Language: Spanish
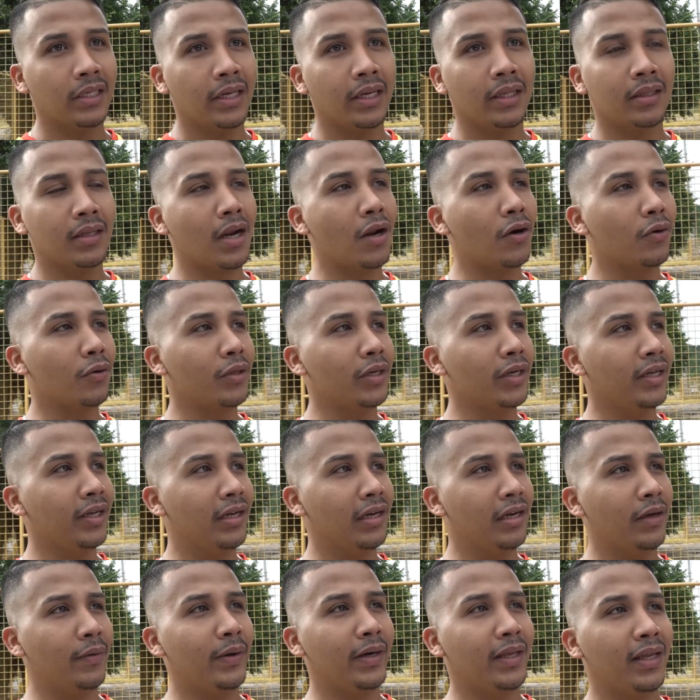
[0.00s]
Entra
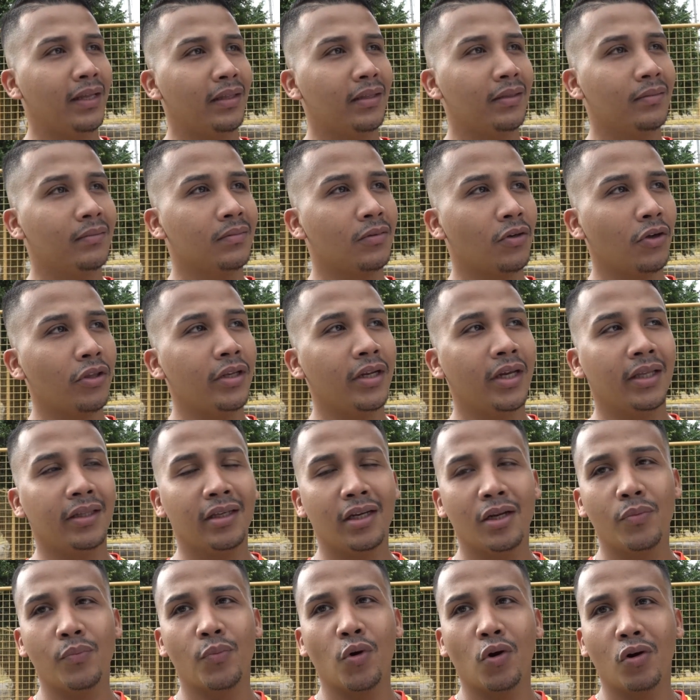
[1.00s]
Rodríguez, la verdad. Rodríguez
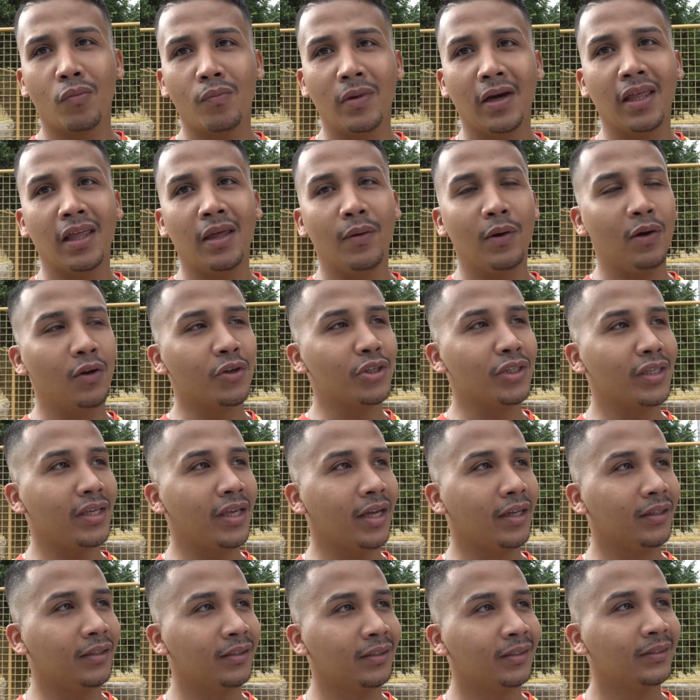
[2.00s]
tiene un poco más de
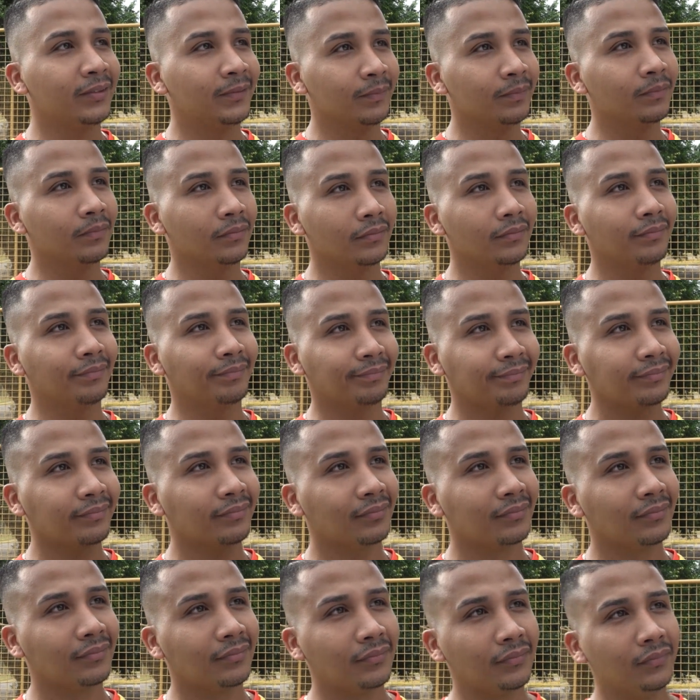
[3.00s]
velocidad.
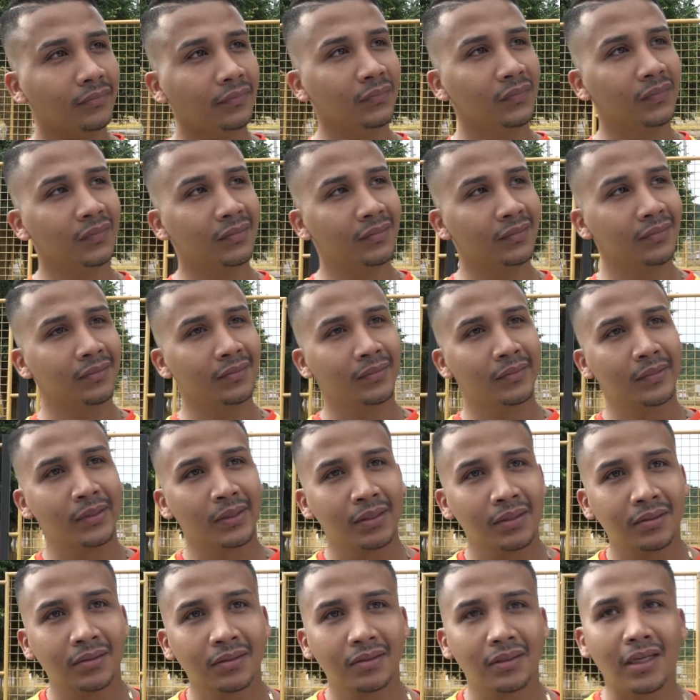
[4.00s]
Ese es el sentido del
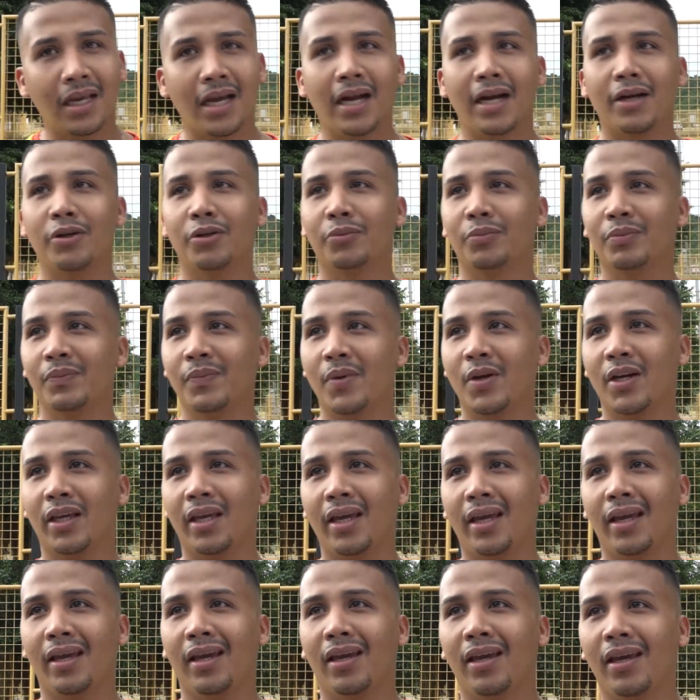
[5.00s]
hincha. Claro,
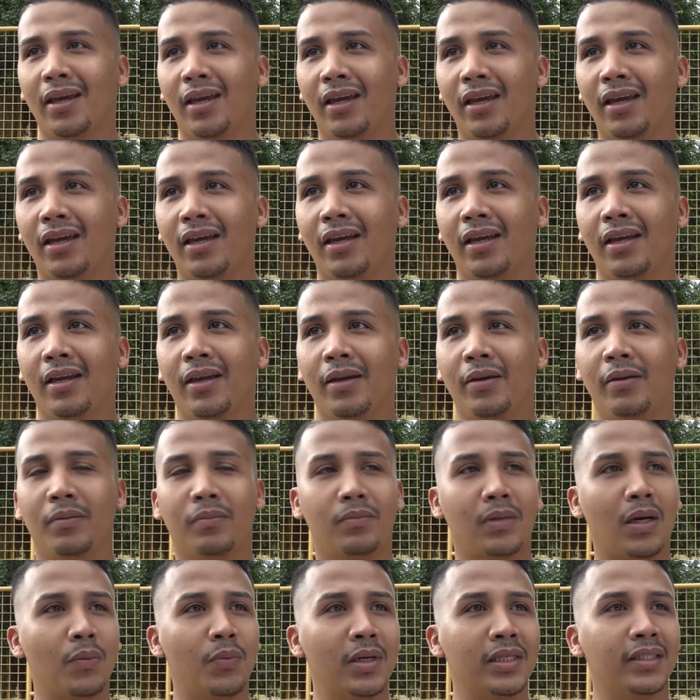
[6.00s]
porque
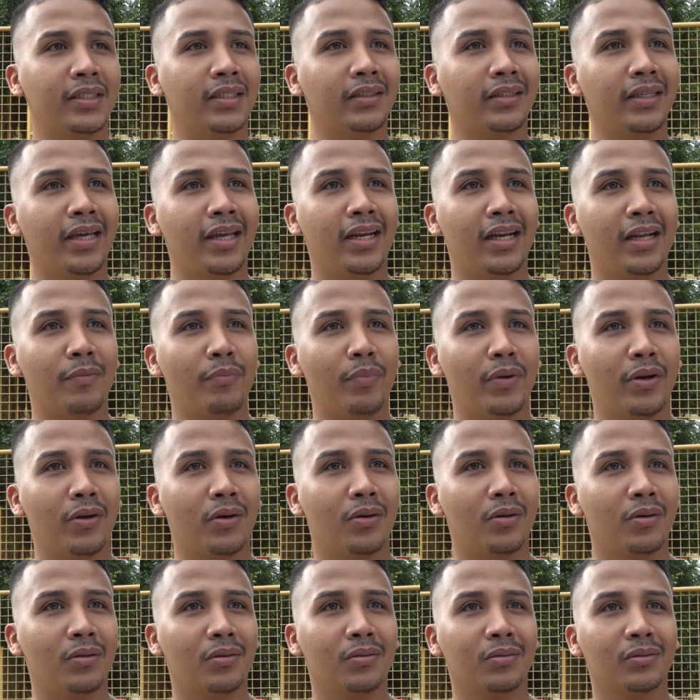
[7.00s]
Bauman sí tiene,
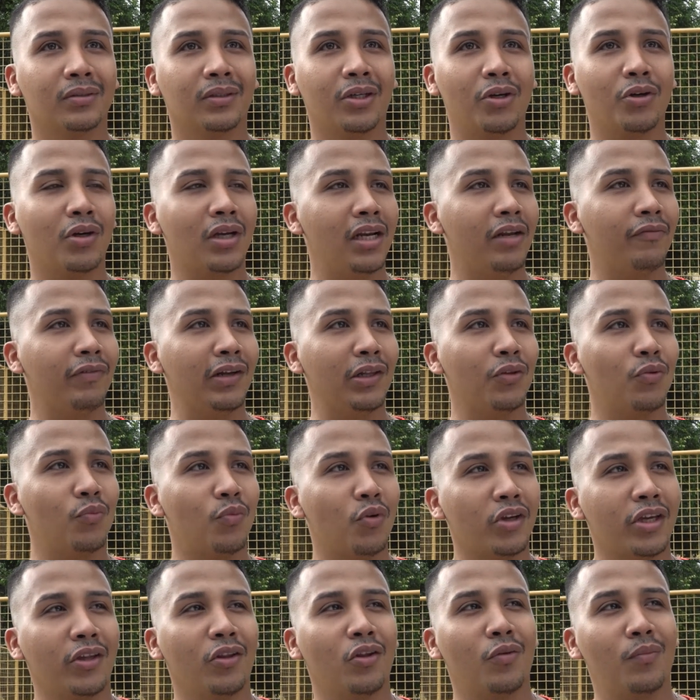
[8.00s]
pero creo que le falta un
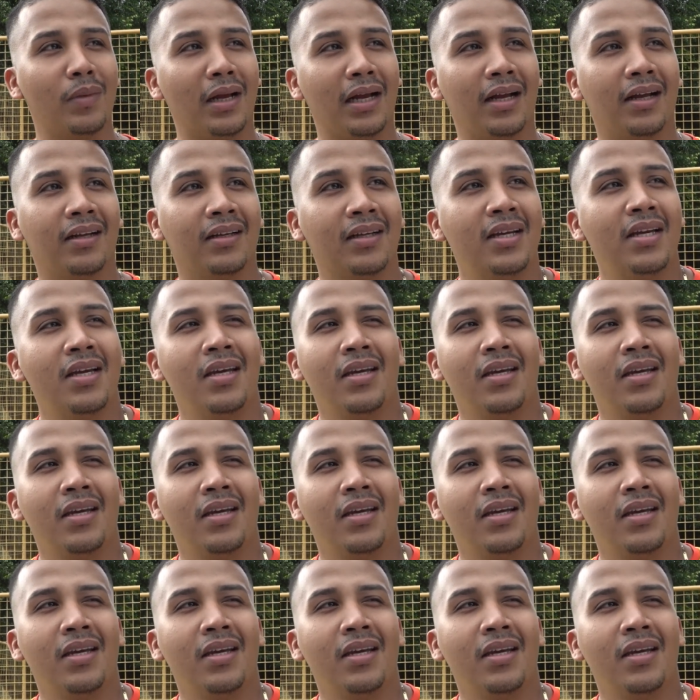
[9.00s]
poquito más.